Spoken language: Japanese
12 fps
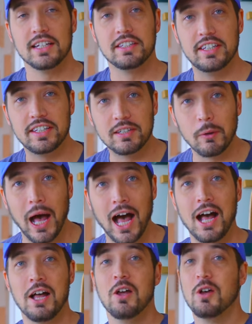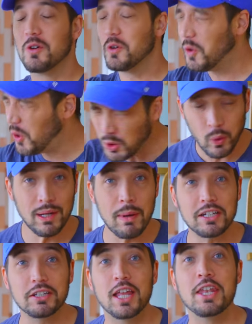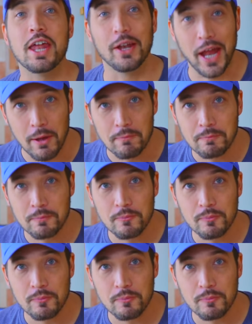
実は断りまくってんだよね。